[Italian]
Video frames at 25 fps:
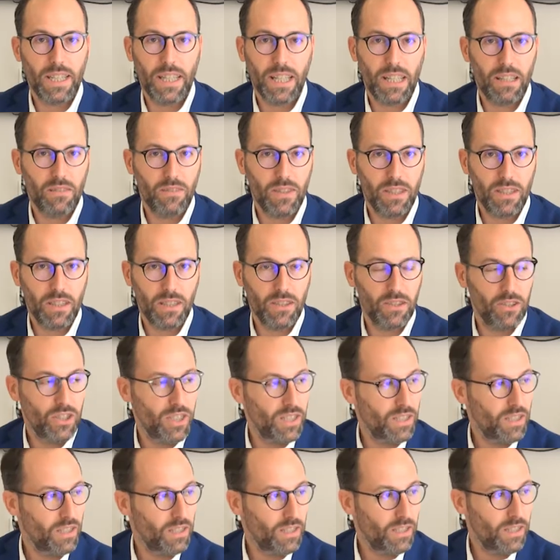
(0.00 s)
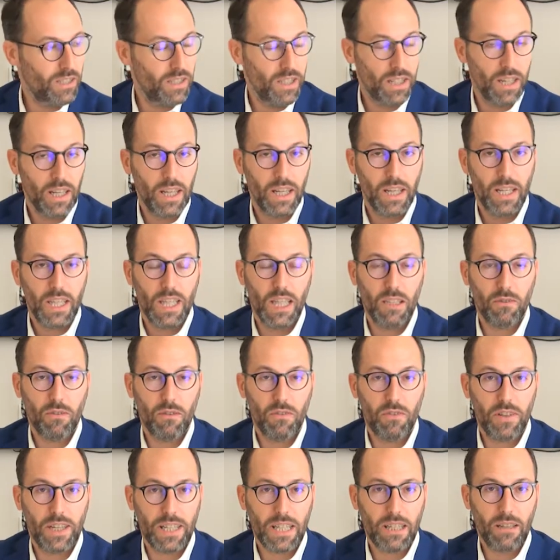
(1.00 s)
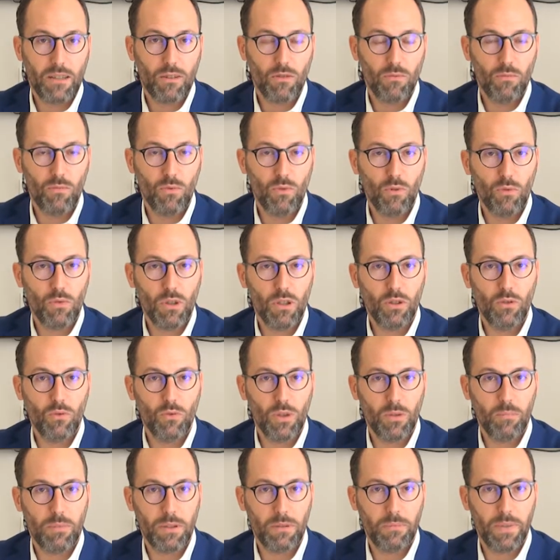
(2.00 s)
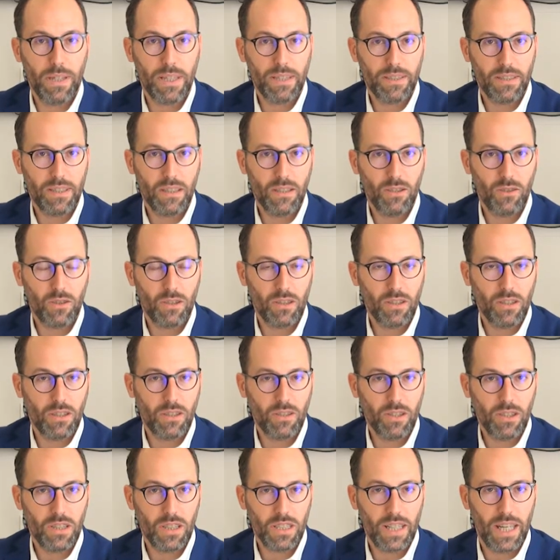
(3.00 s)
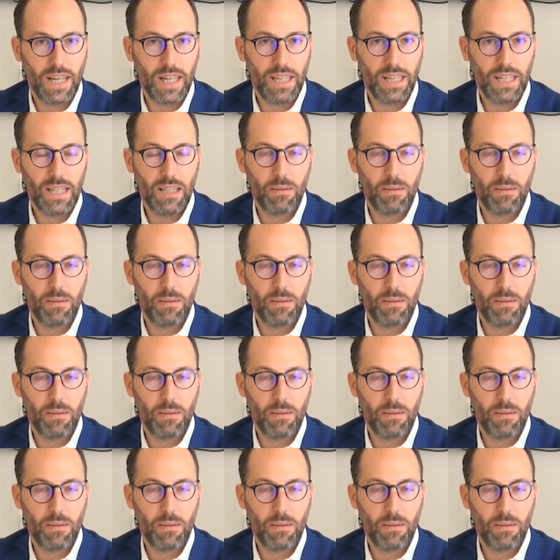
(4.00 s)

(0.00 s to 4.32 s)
e della vita in genere. Mm-hmm. Devo fare comunque due premesse di ordine generale.